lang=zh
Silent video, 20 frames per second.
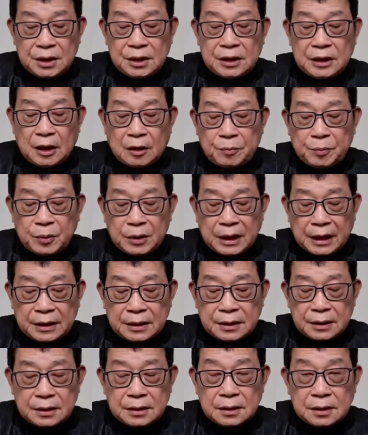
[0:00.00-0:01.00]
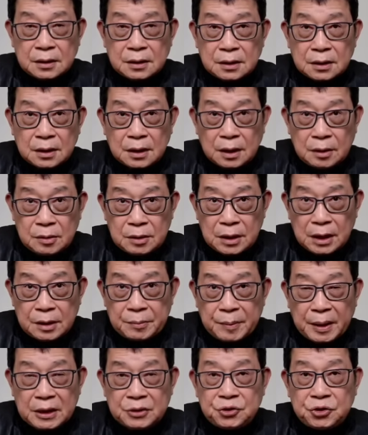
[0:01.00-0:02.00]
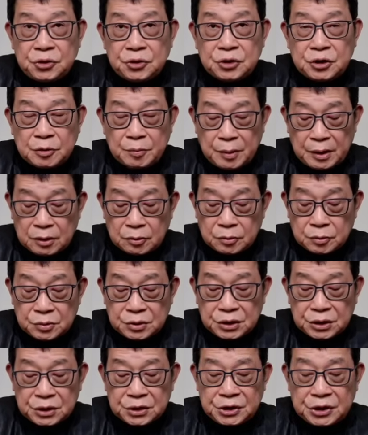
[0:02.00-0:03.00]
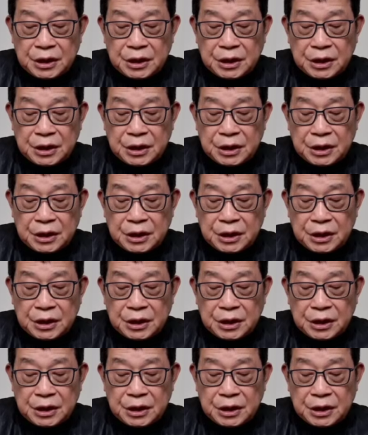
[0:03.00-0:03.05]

要不然，跟人美继续没有互信，